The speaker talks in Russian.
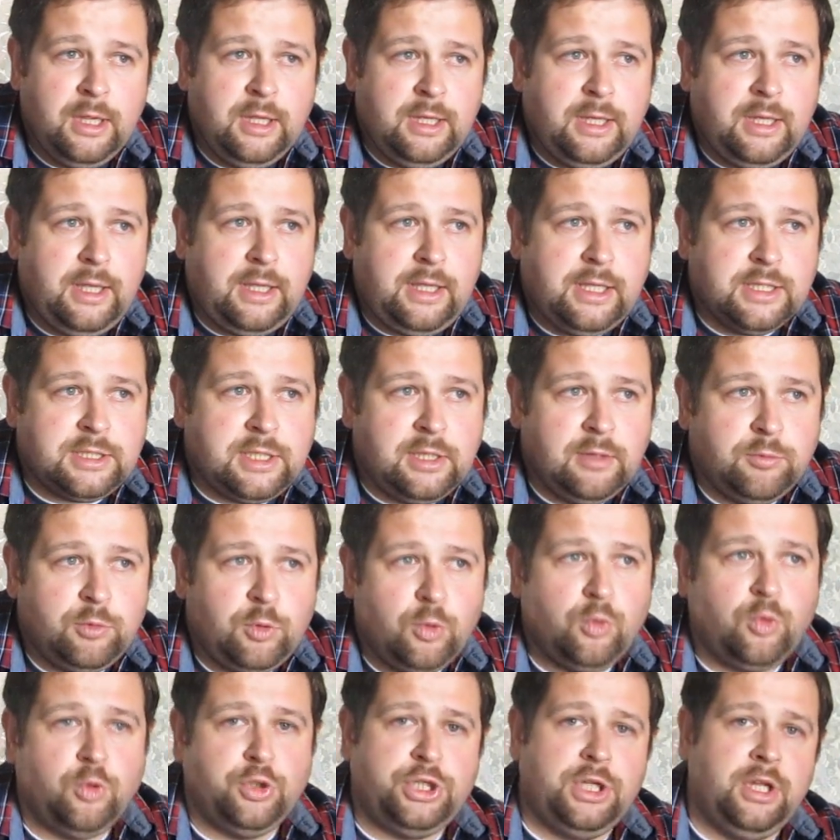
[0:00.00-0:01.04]
И если
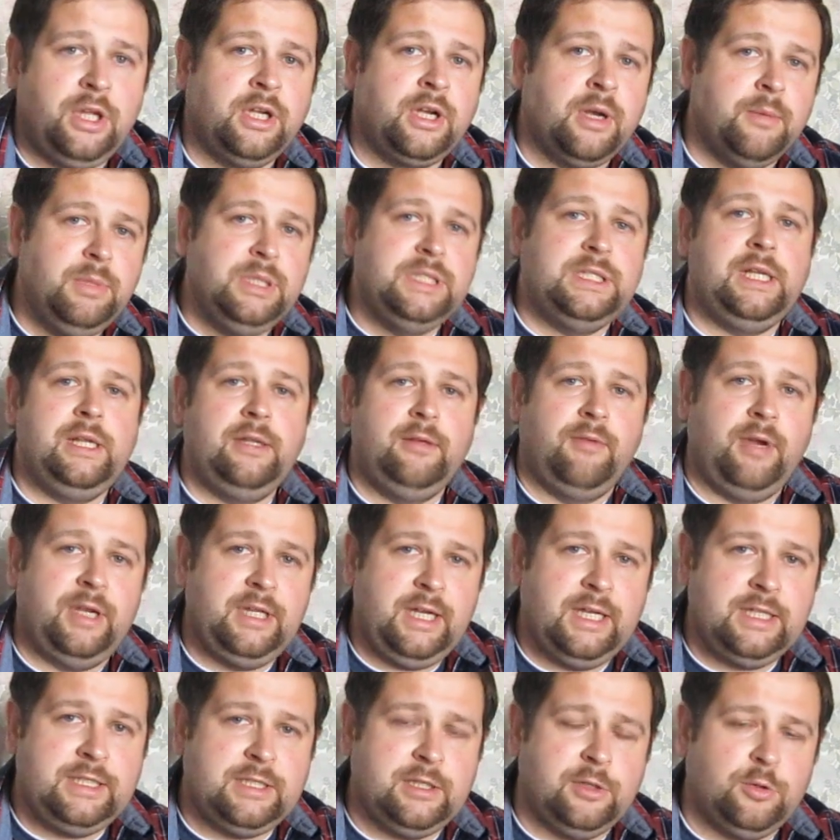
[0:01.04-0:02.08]
вдруг у человека мысли
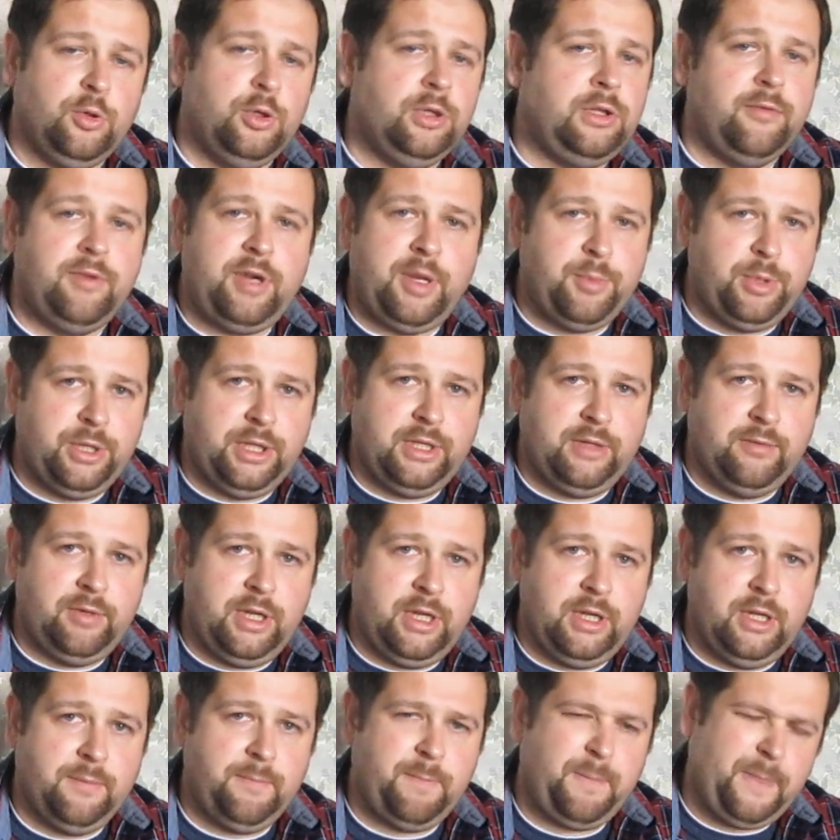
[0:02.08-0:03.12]
двоятся, то это временное
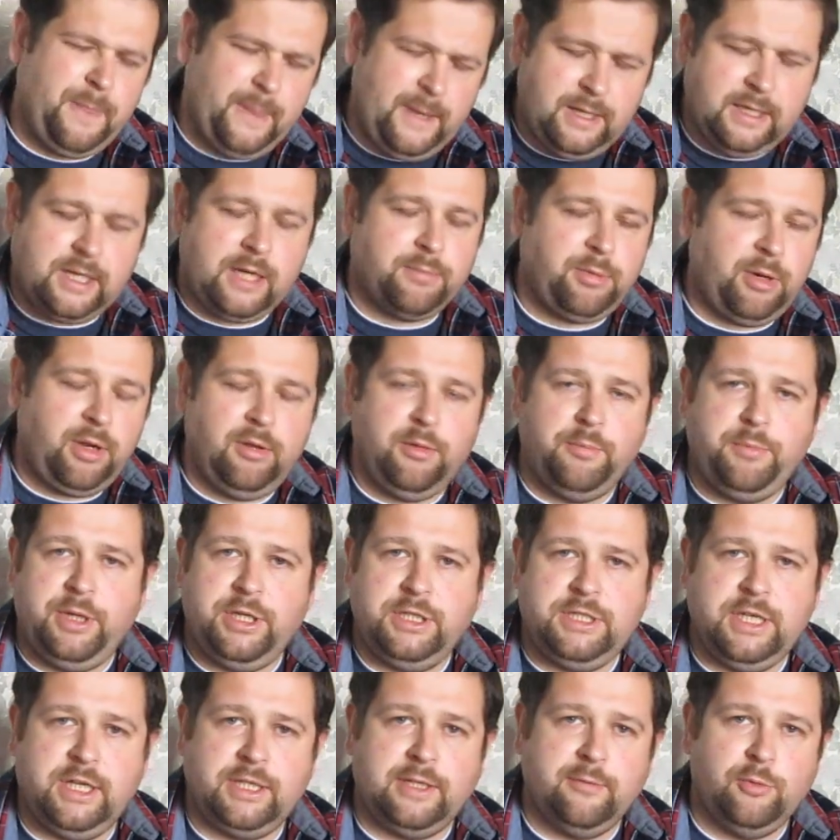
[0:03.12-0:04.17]
явление. Они, как правило,
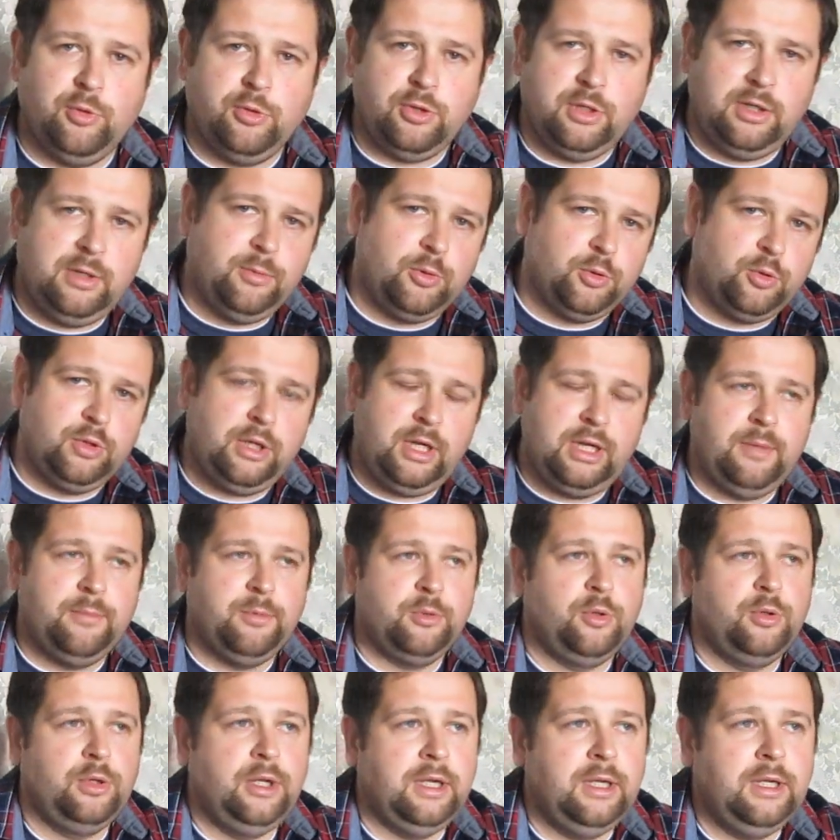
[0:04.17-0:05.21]
перетягивают либо туда, либо
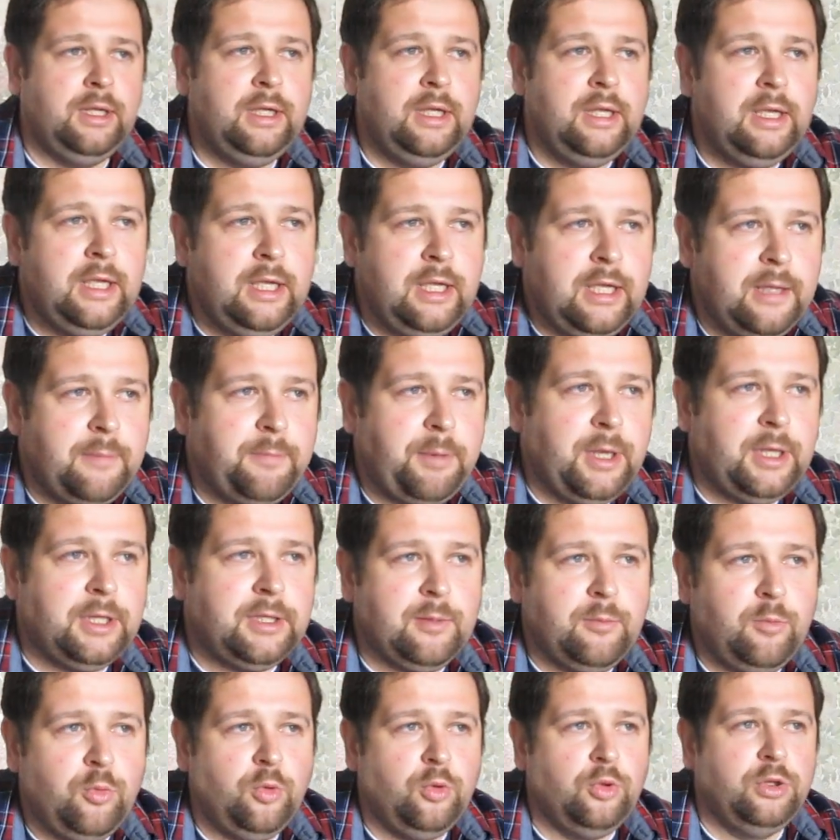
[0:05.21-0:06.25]
туда. И поэтому